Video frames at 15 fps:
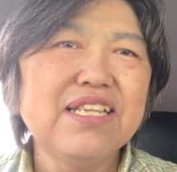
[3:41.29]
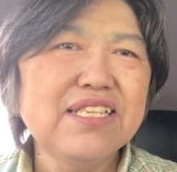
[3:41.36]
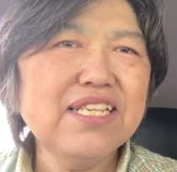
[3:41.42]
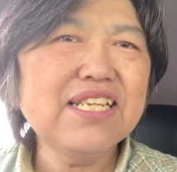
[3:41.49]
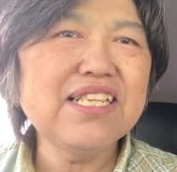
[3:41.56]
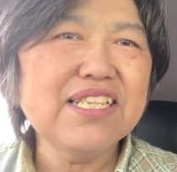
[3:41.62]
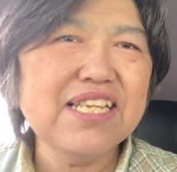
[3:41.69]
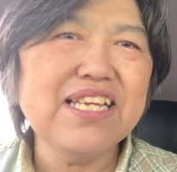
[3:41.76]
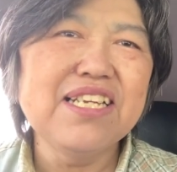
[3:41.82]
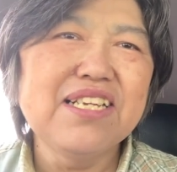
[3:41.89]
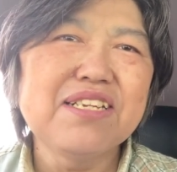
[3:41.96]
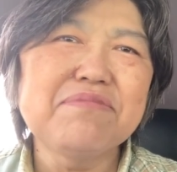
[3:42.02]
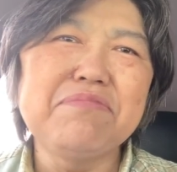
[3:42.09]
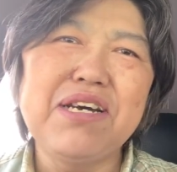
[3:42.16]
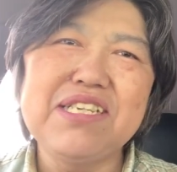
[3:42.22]
ただね
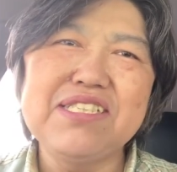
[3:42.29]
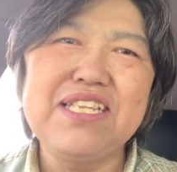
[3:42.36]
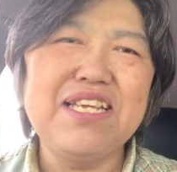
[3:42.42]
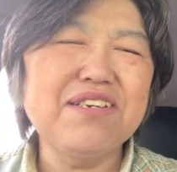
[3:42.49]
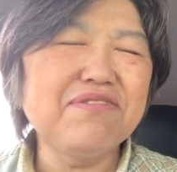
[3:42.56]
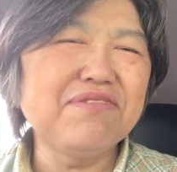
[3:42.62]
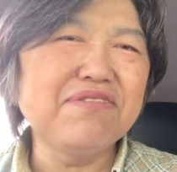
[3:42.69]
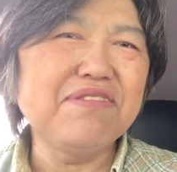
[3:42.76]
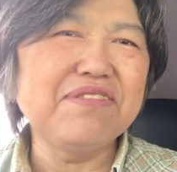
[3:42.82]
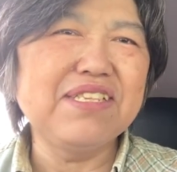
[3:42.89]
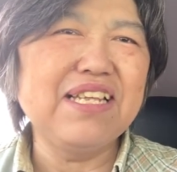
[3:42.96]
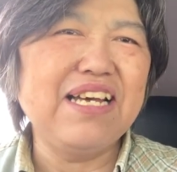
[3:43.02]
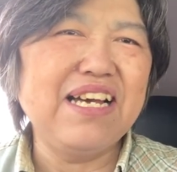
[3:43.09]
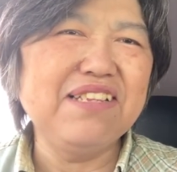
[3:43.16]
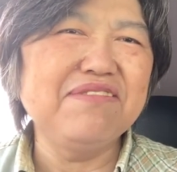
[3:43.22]
まあ成功
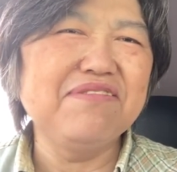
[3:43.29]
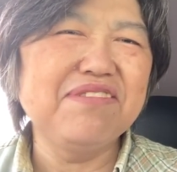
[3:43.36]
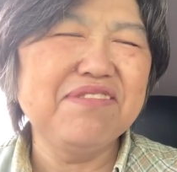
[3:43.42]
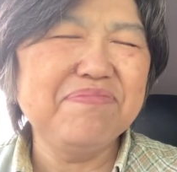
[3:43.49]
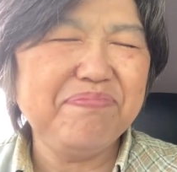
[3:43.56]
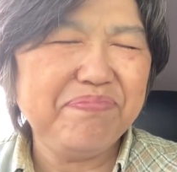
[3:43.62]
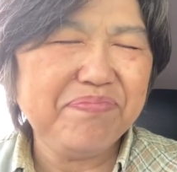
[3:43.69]
あの